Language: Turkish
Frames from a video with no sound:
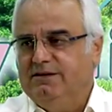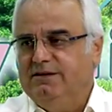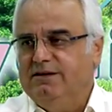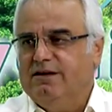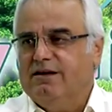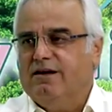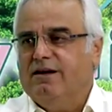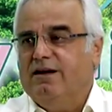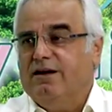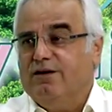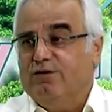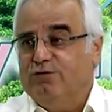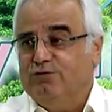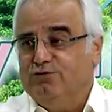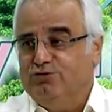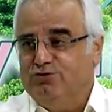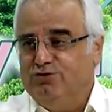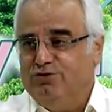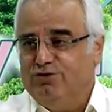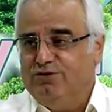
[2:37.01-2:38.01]
yaralar
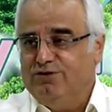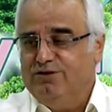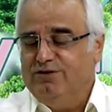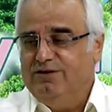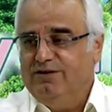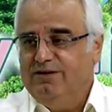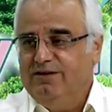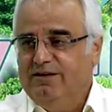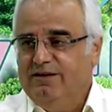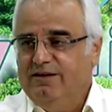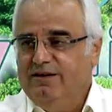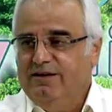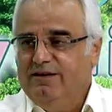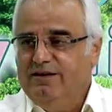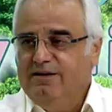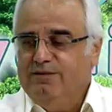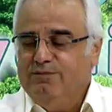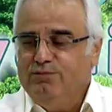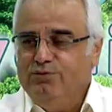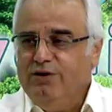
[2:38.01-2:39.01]
oluşuyor.
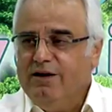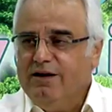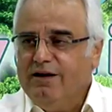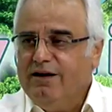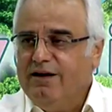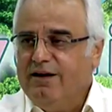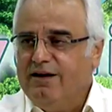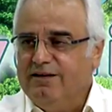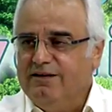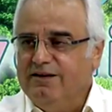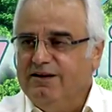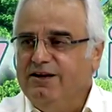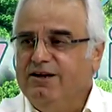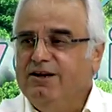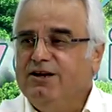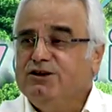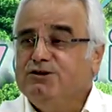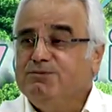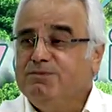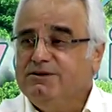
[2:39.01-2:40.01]
Bu yaraların
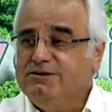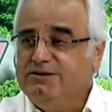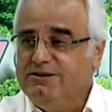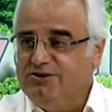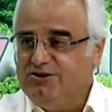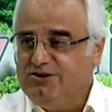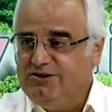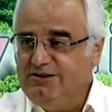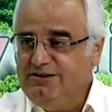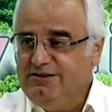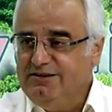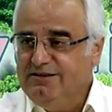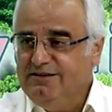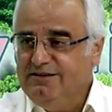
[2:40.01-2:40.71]
iyileşmesi için